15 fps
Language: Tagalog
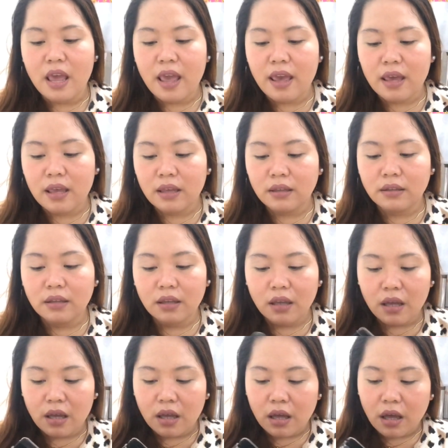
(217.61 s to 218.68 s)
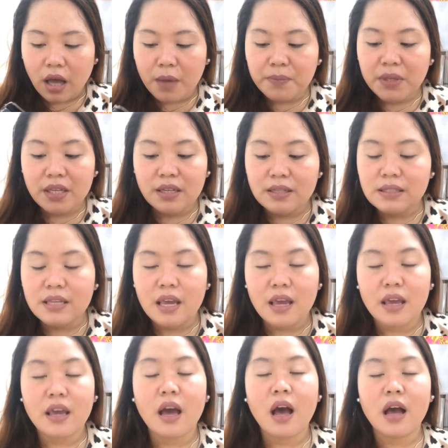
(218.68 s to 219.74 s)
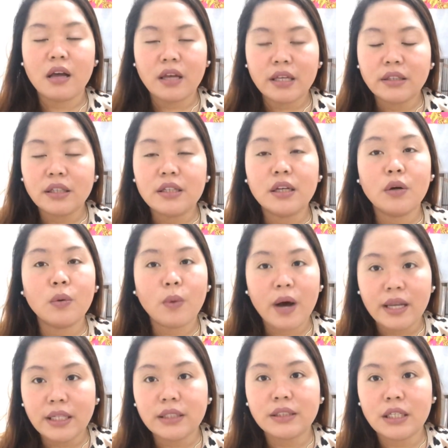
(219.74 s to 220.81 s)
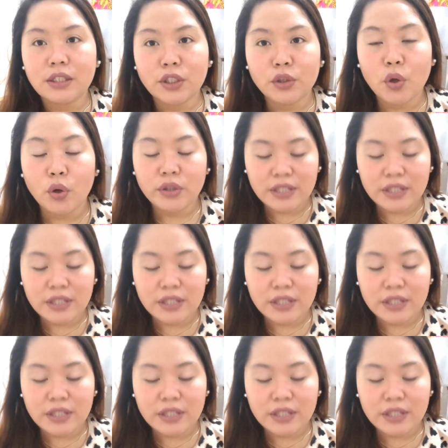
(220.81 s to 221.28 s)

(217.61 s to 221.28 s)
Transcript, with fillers: And I'm gonna say, ang ganda ng quality nito.